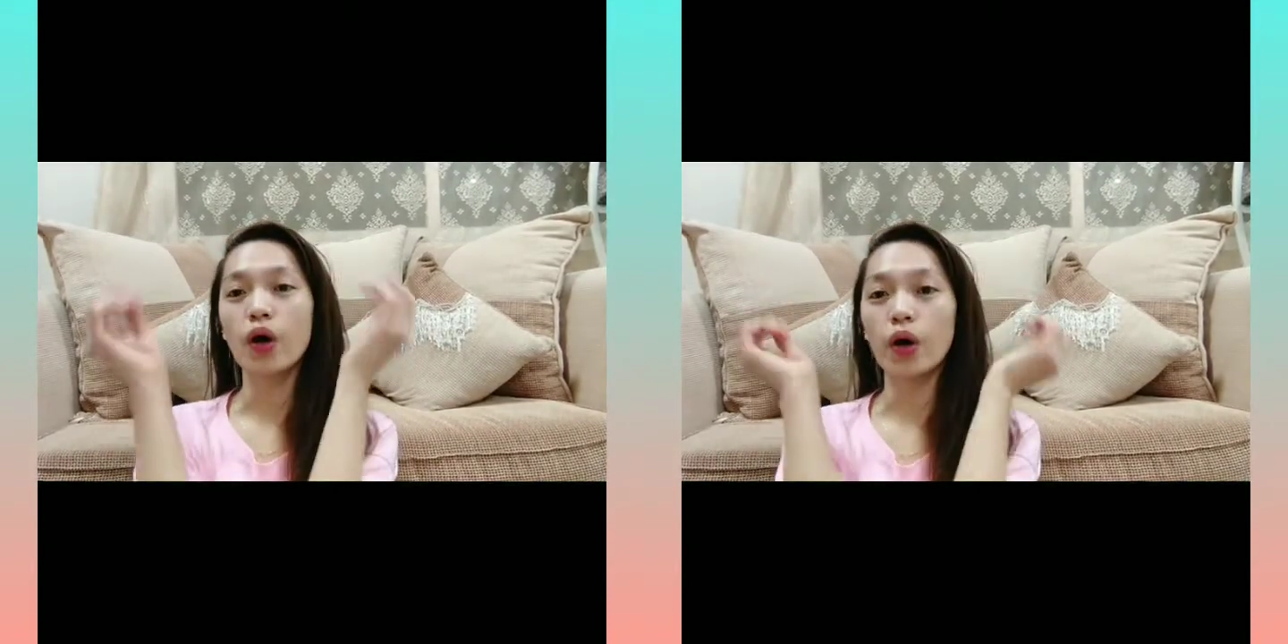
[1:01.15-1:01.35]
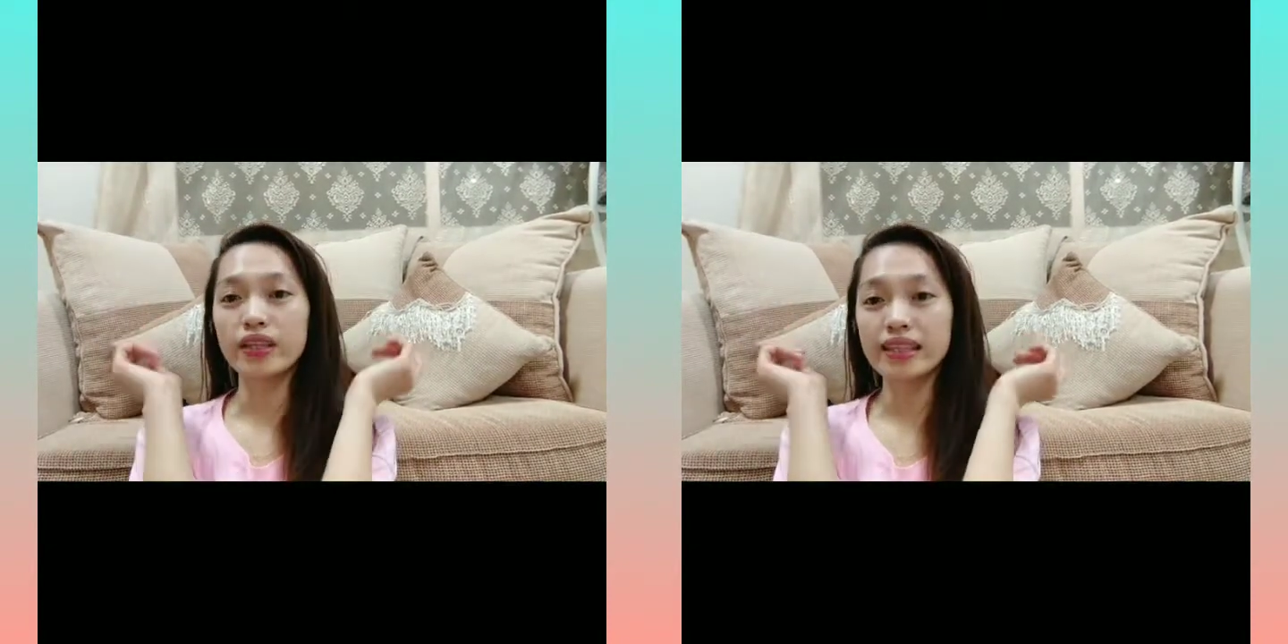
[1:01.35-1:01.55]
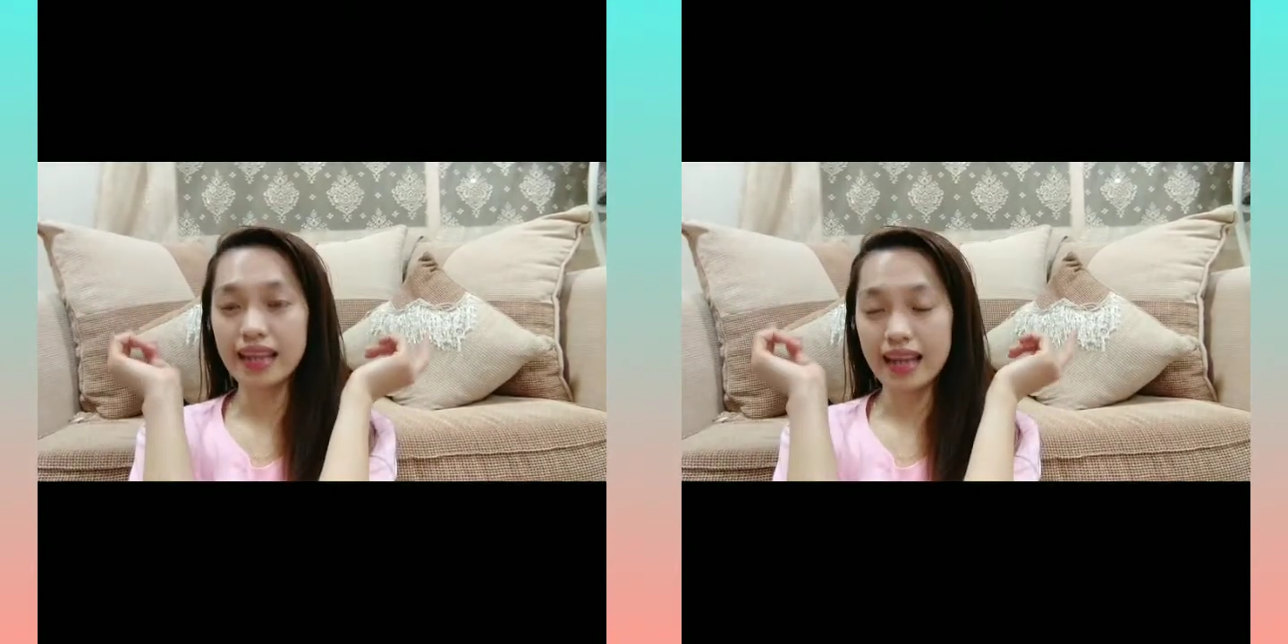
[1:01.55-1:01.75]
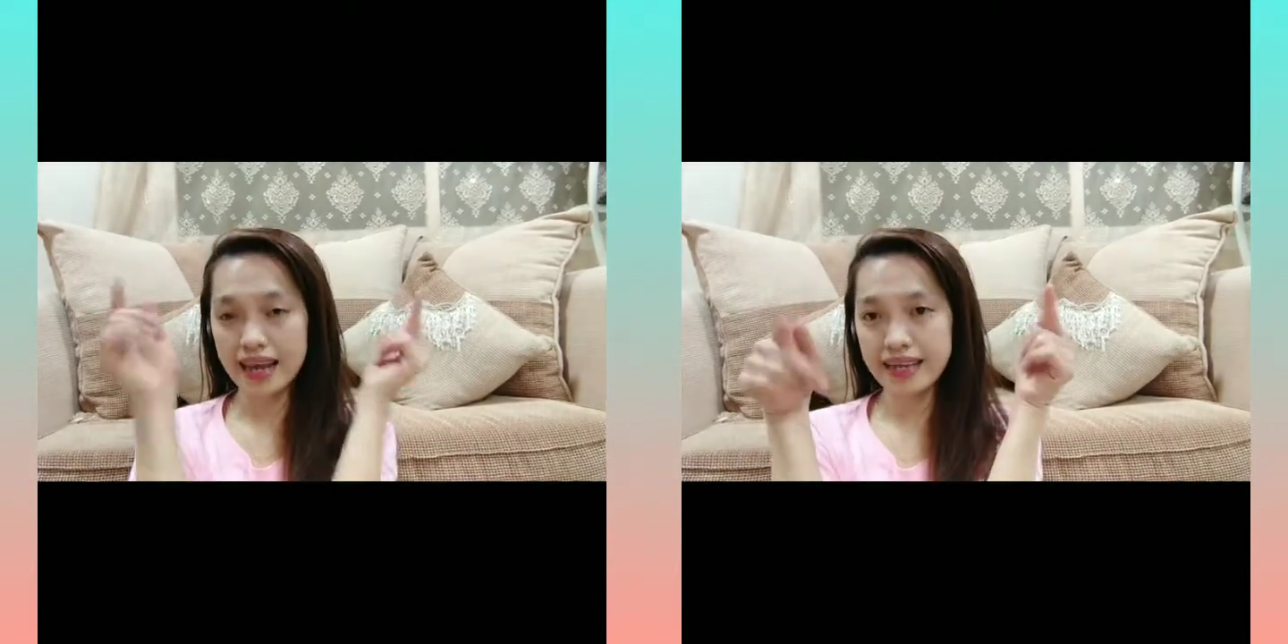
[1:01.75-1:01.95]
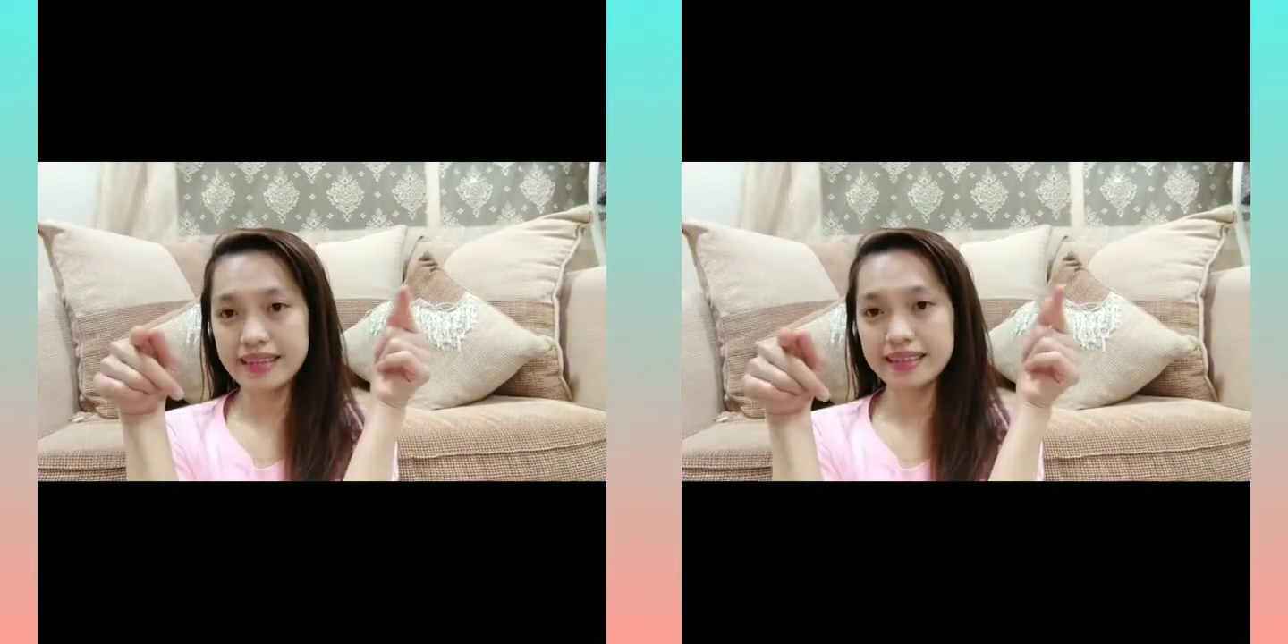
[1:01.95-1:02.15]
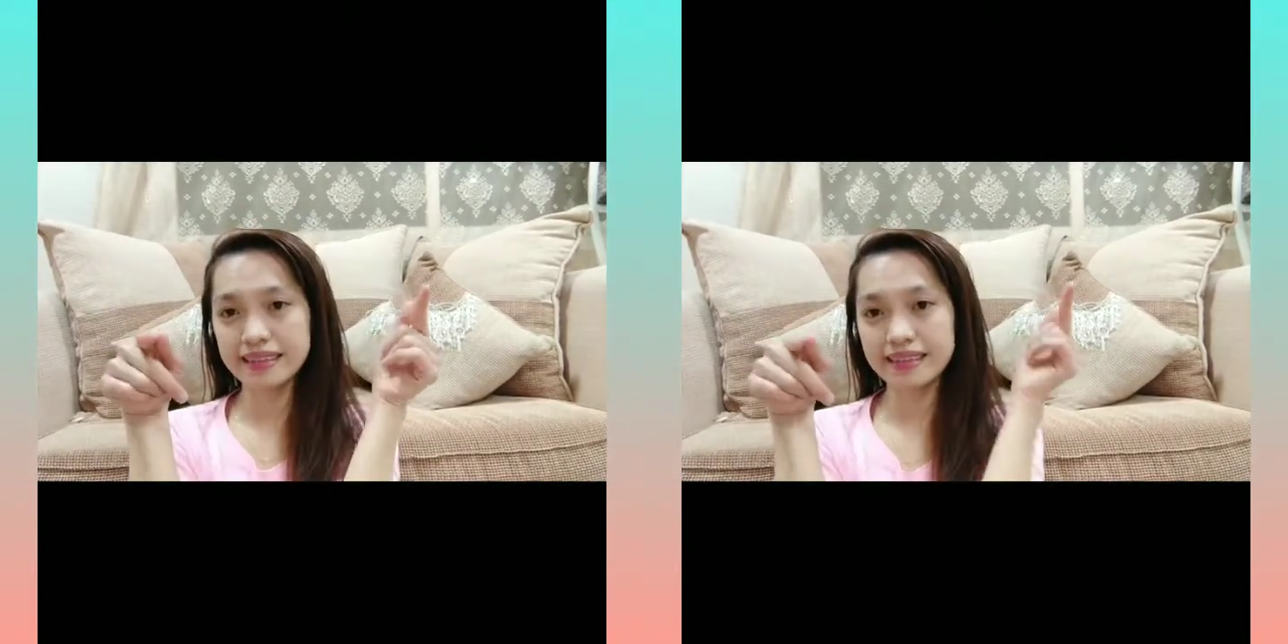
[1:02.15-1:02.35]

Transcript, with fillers: online.